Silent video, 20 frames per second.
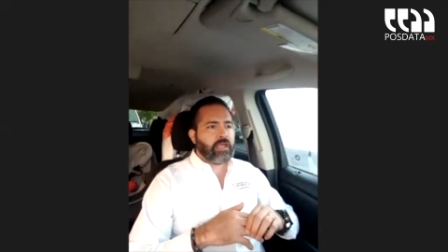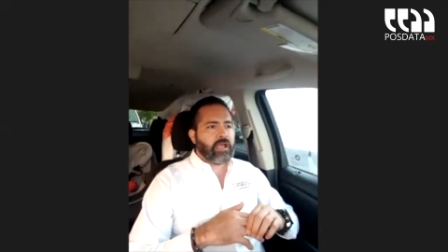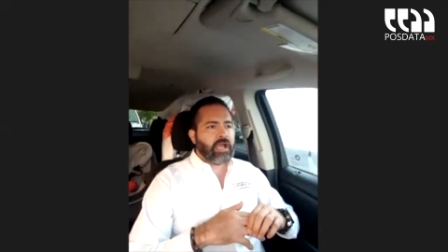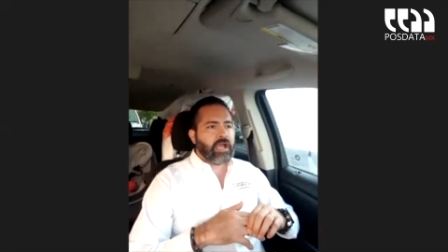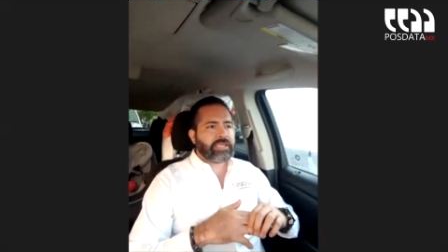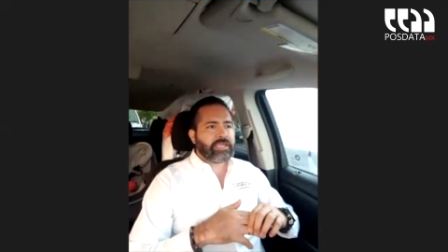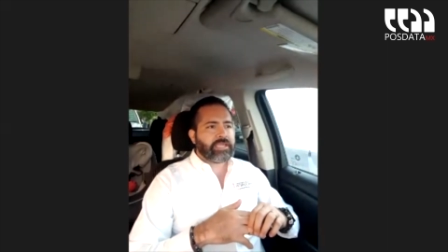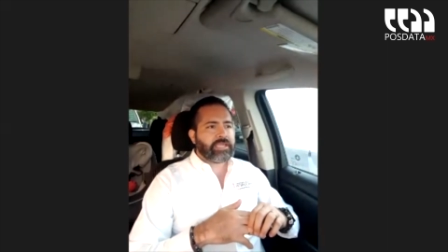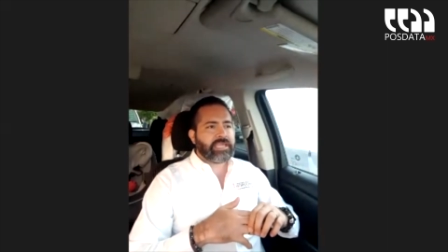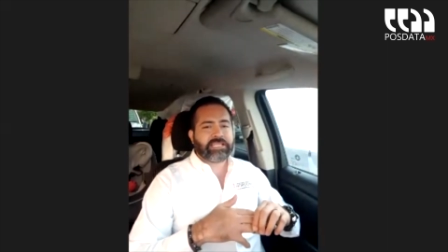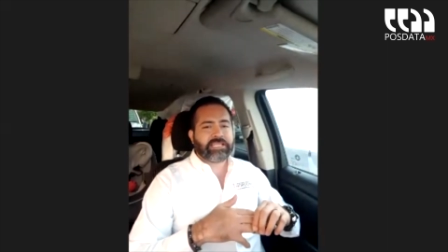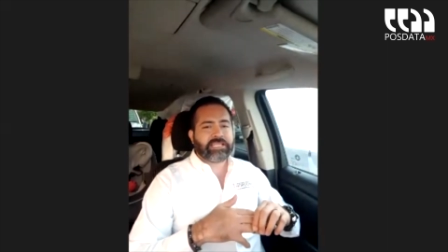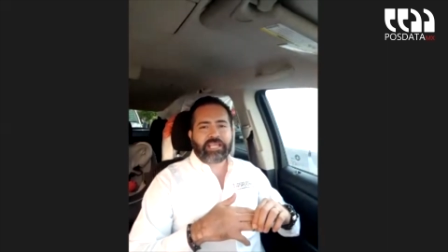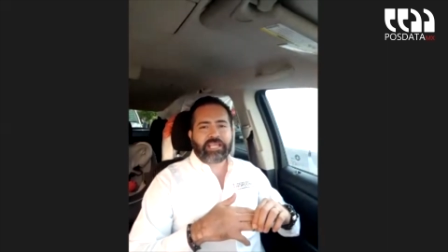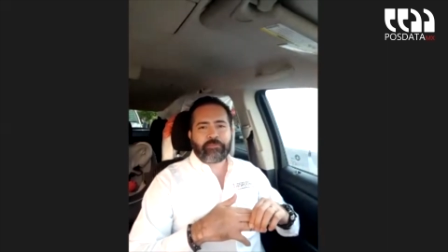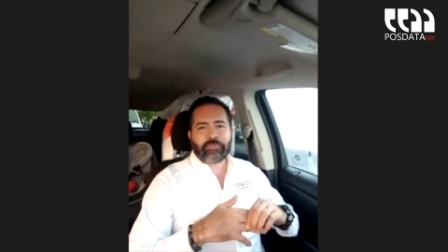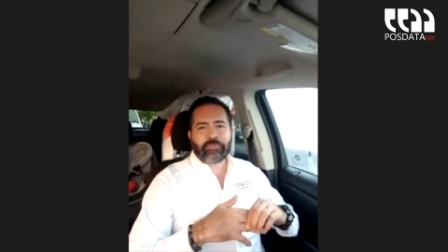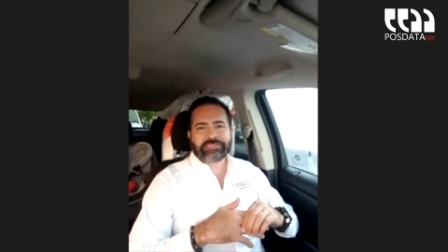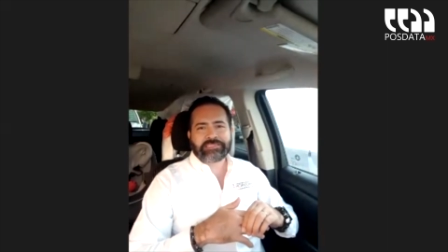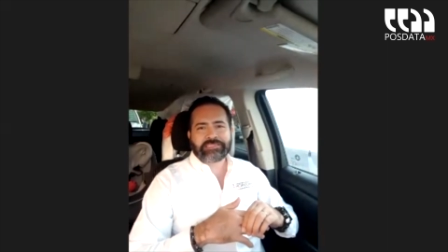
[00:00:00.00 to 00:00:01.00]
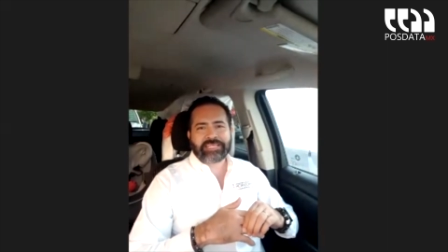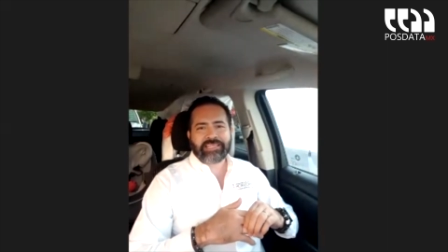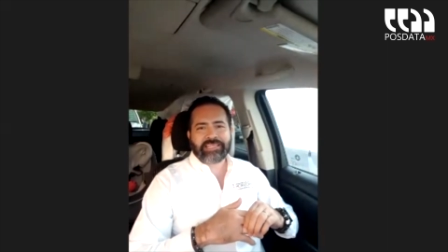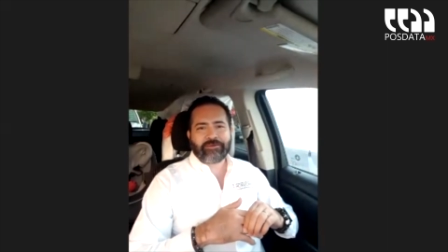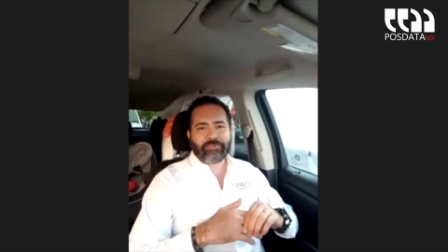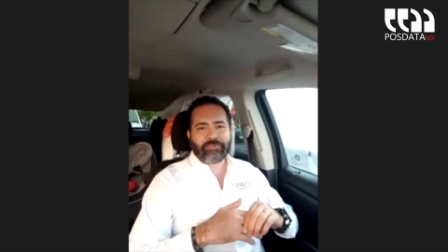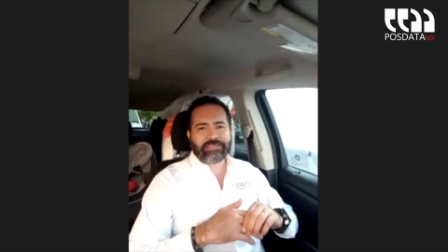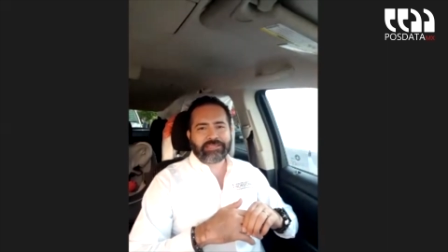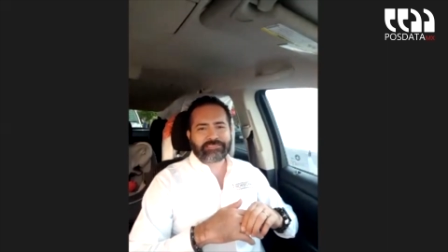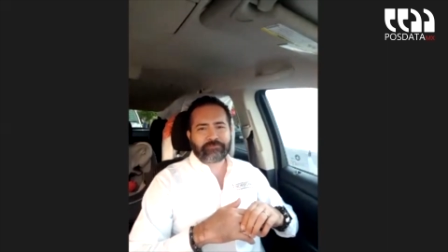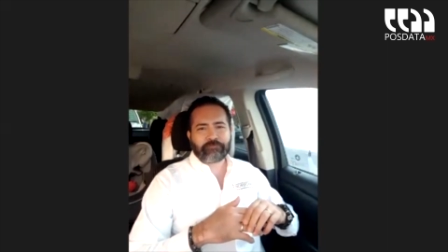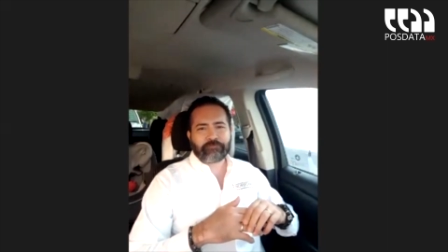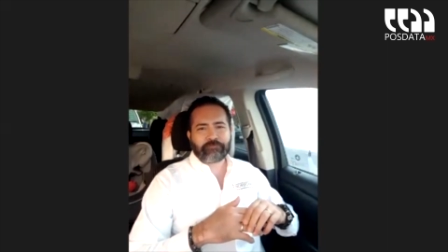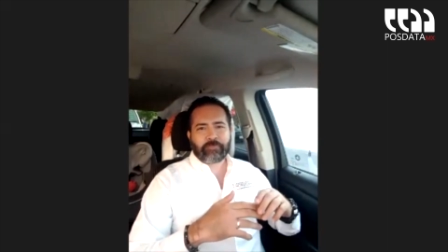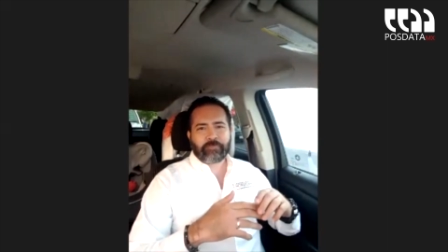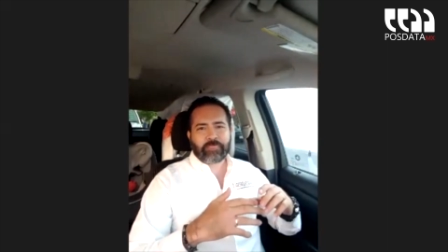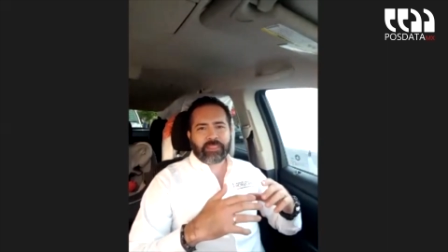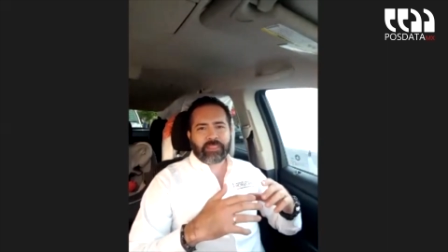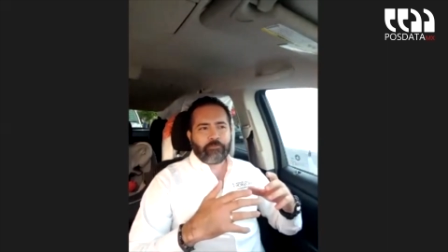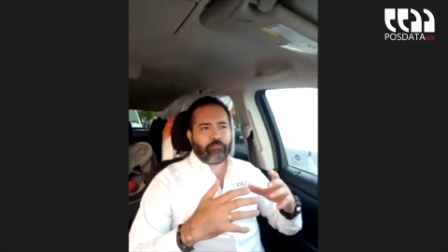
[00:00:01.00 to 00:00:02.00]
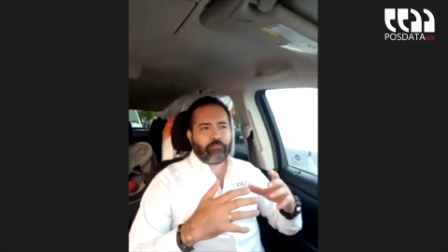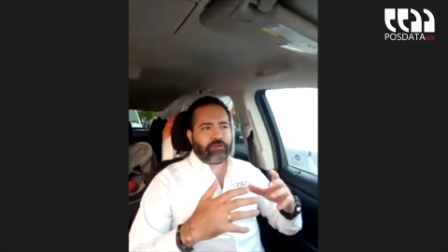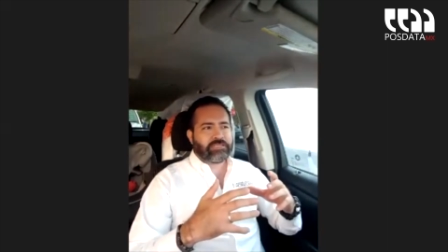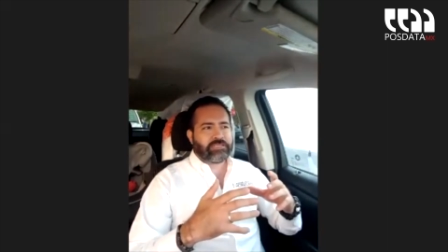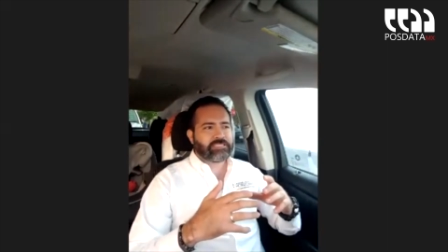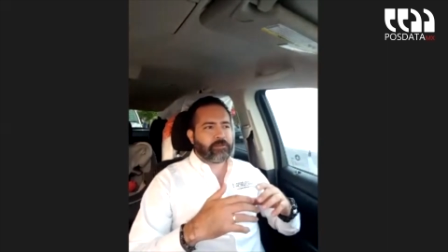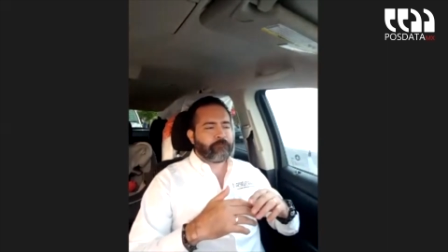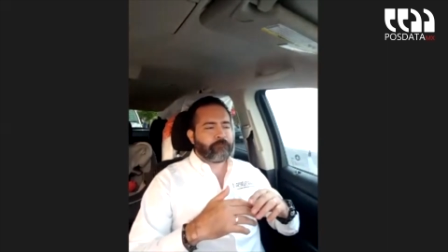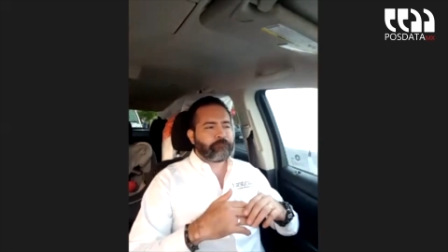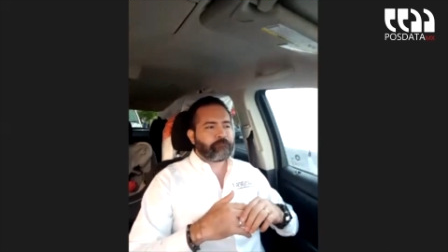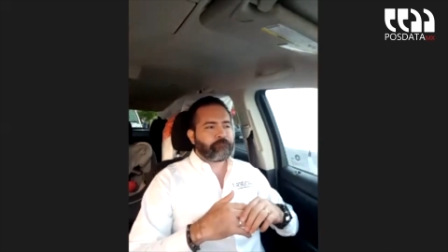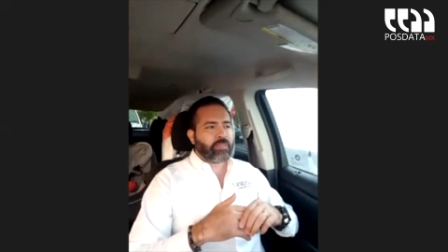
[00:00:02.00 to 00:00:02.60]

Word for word: Aquí el tema es nada más, pues,